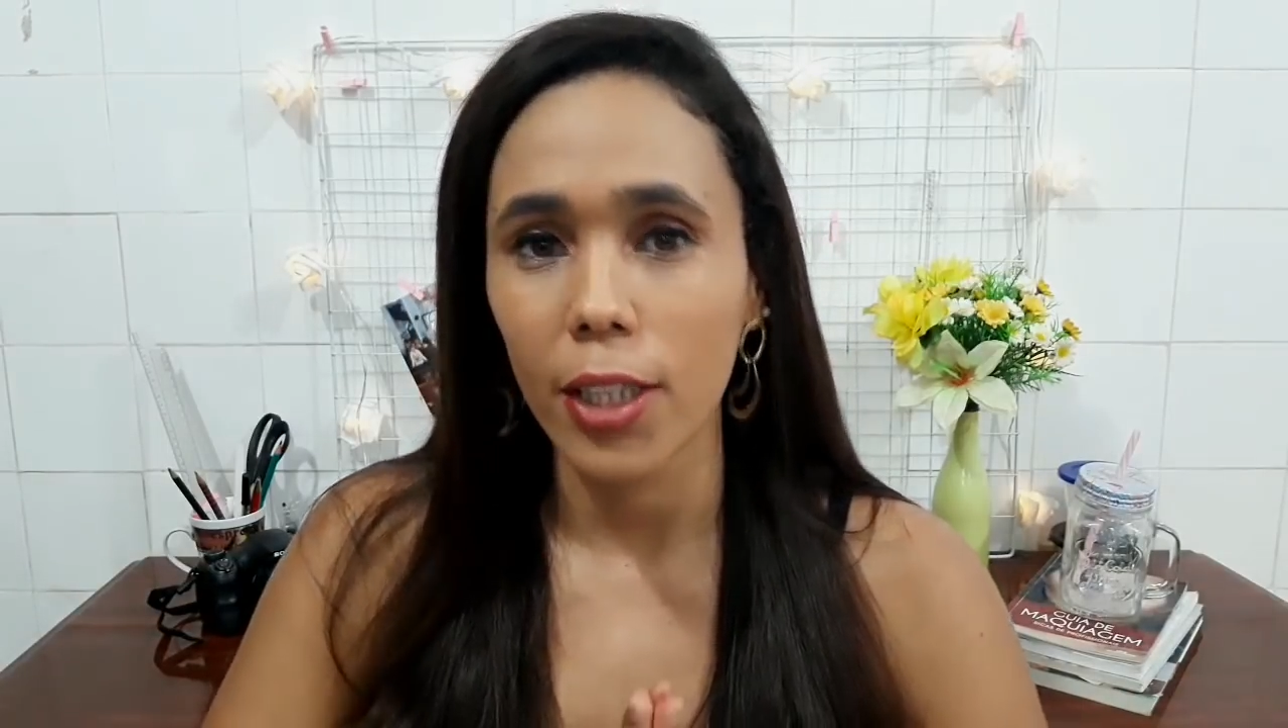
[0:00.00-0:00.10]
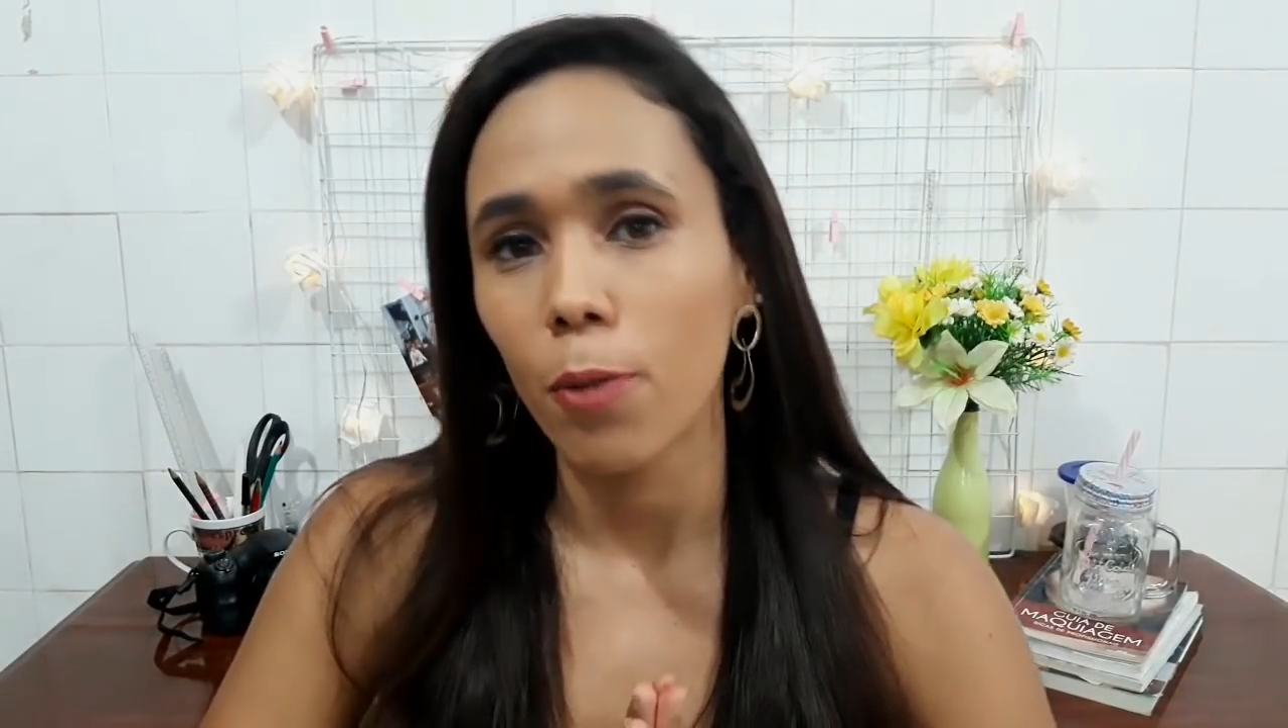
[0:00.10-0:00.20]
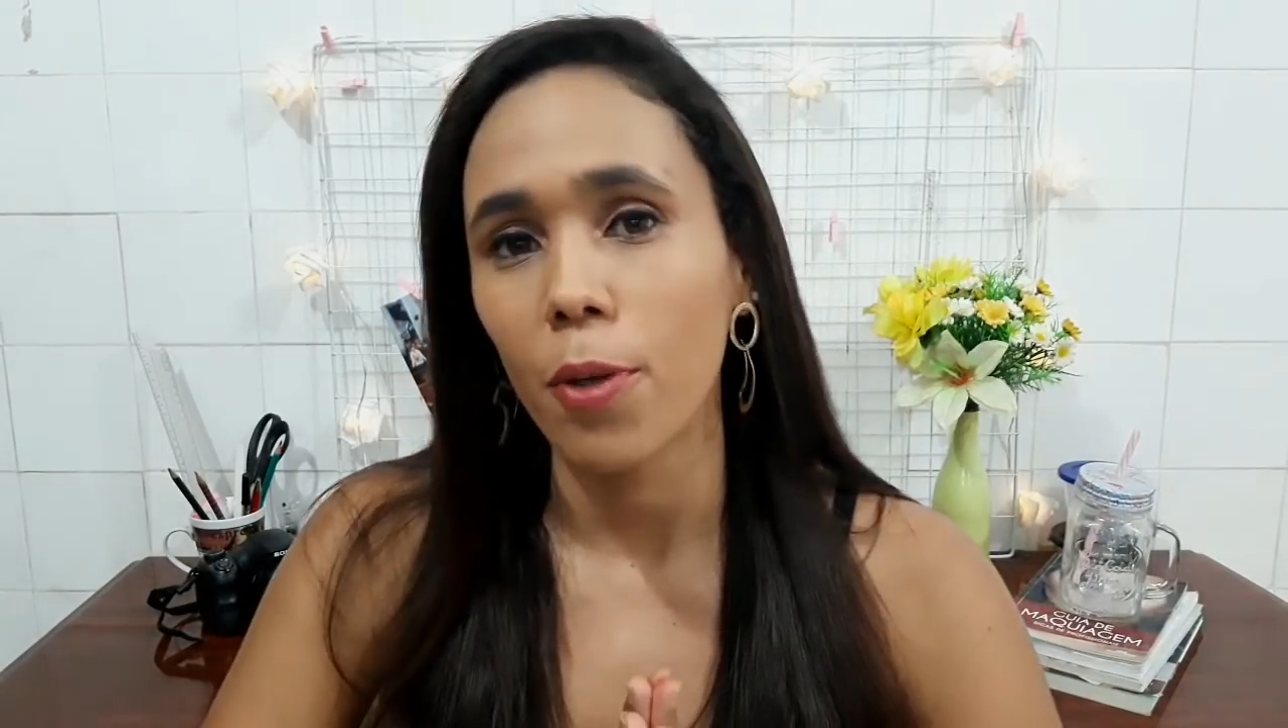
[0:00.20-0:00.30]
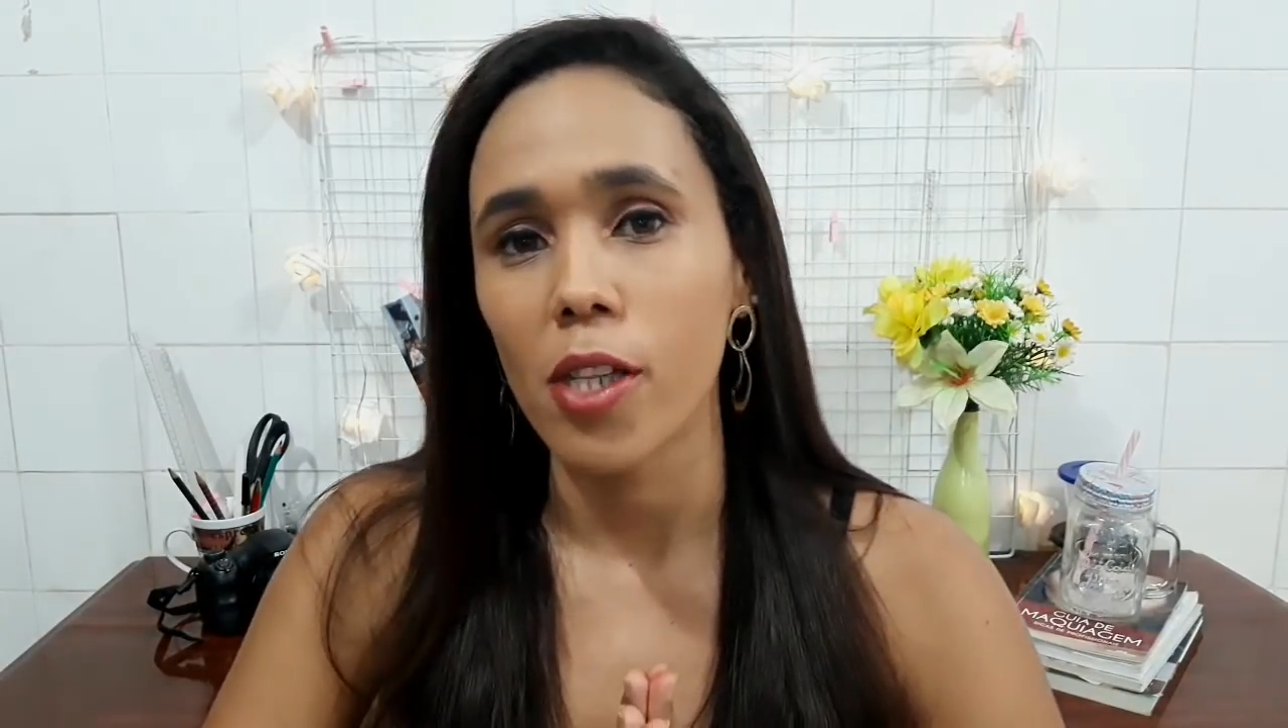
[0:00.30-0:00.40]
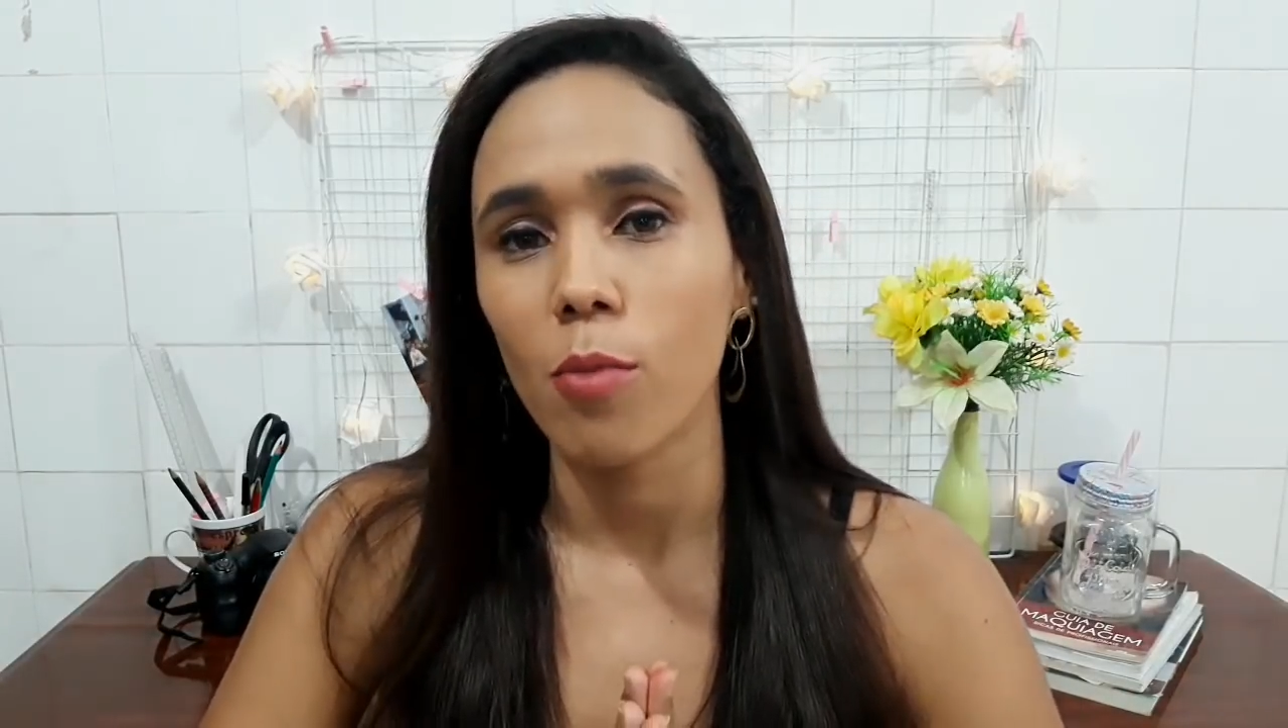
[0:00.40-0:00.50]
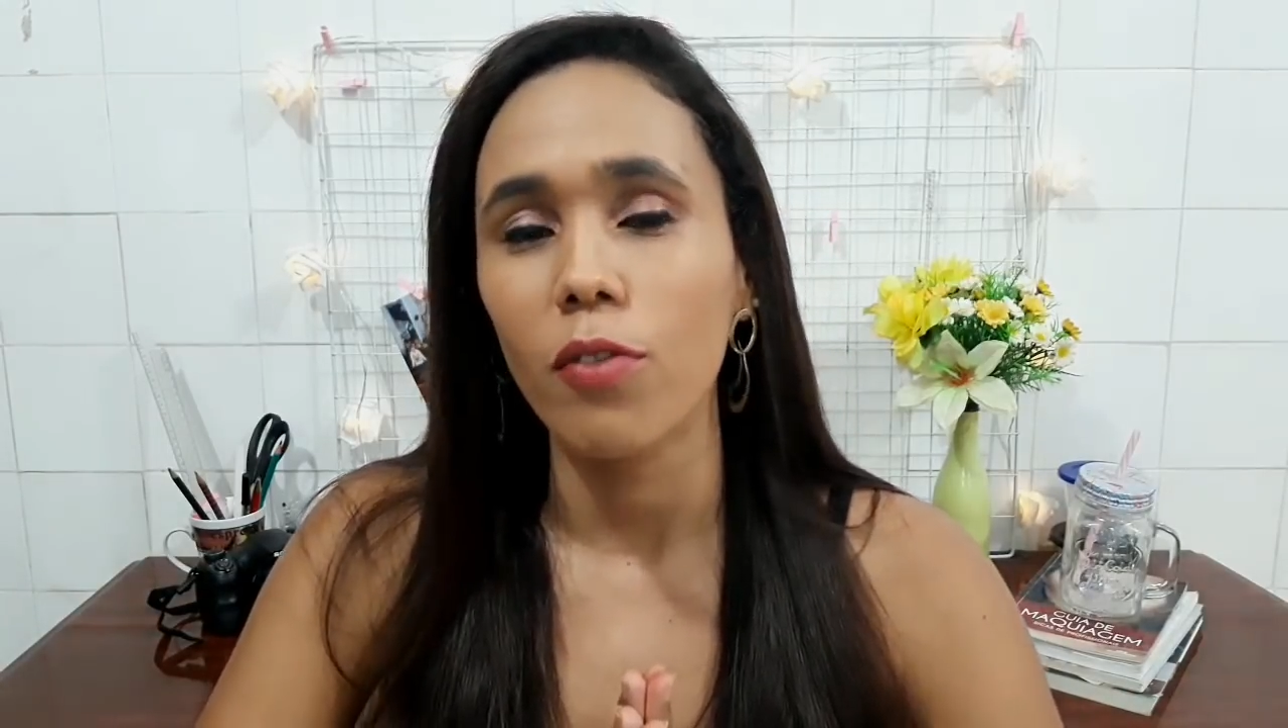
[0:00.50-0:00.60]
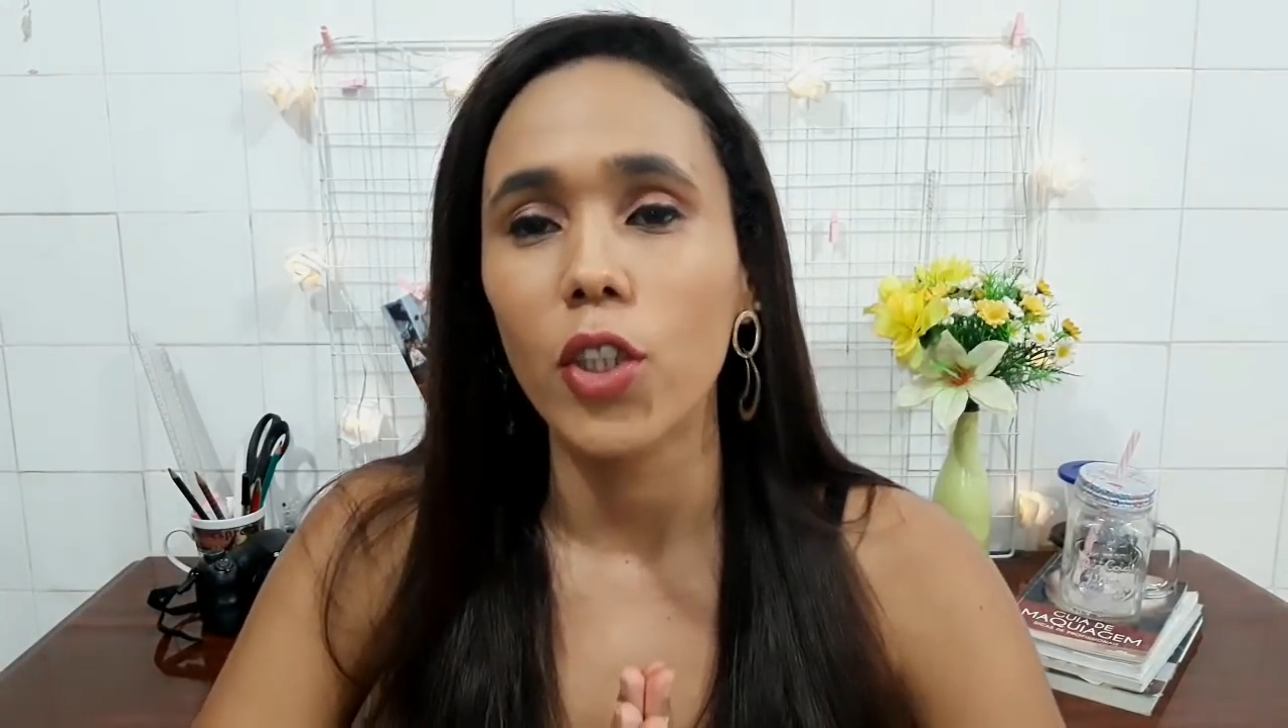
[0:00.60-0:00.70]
até o próximo